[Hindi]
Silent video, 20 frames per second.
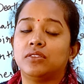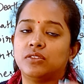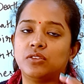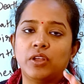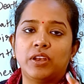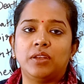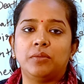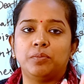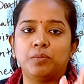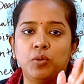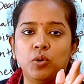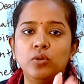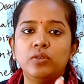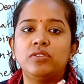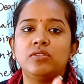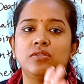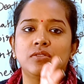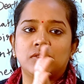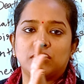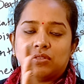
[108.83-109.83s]
सॉरी
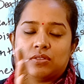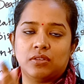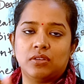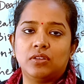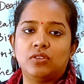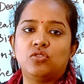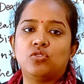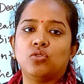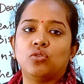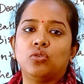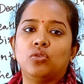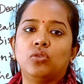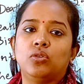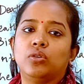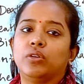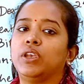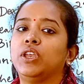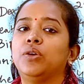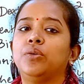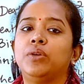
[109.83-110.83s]
पोस्ट जो
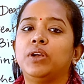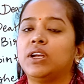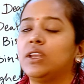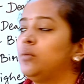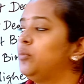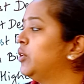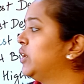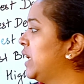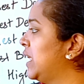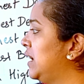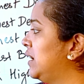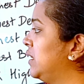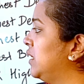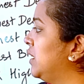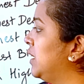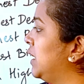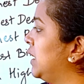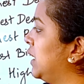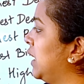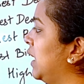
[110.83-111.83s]
न्यूनिटल
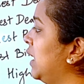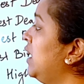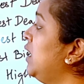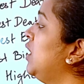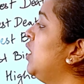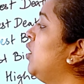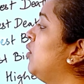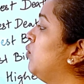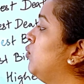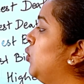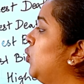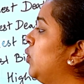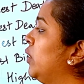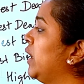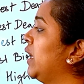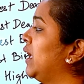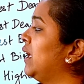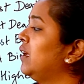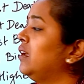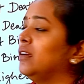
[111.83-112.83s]
मोटेलिटी रेट है वो
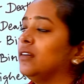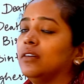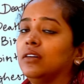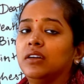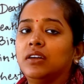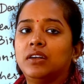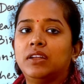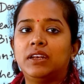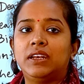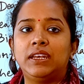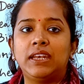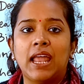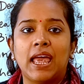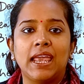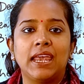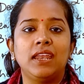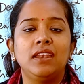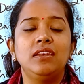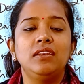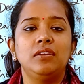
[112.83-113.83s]
है
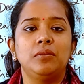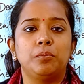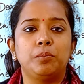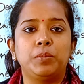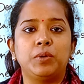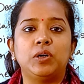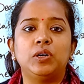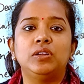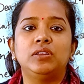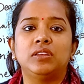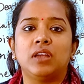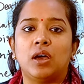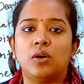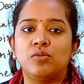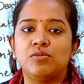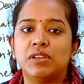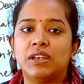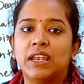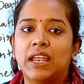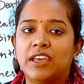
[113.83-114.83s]
नाइन पर
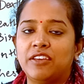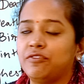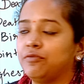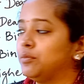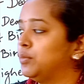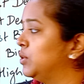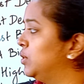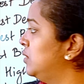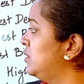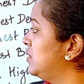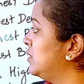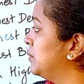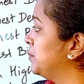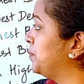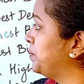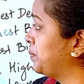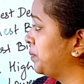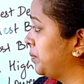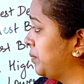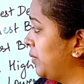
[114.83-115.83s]
थाउजेंड लाइफ बर्थ्स
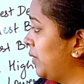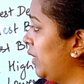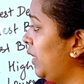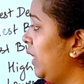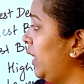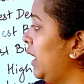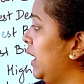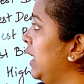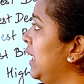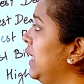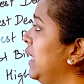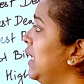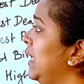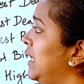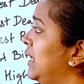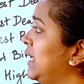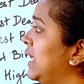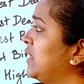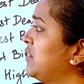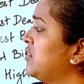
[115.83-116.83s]

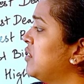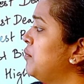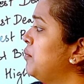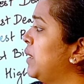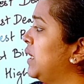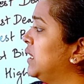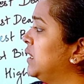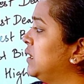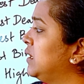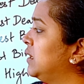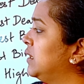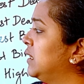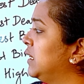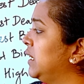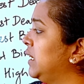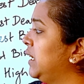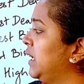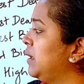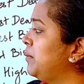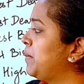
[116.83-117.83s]
नेक्स्ट हम बात
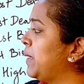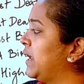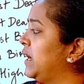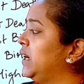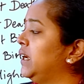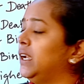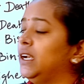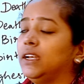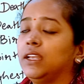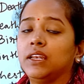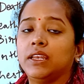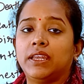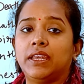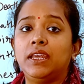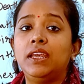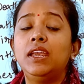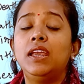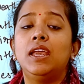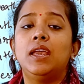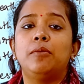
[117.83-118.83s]
करते हैं पेरीनेटल
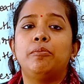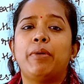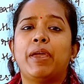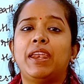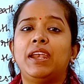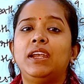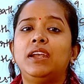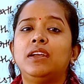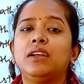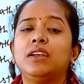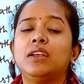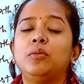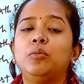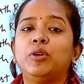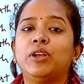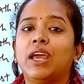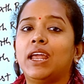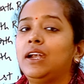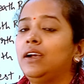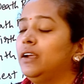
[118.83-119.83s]
की पेरीनेटल
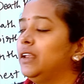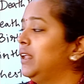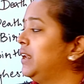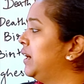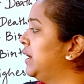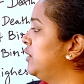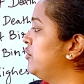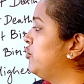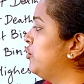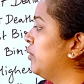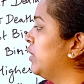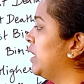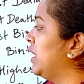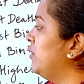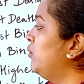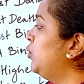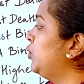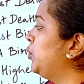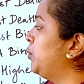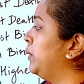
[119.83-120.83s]
मोटालिटी रेट जो
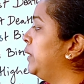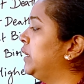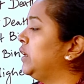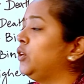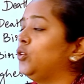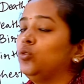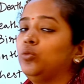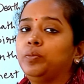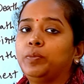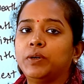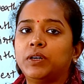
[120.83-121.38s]
है वो 22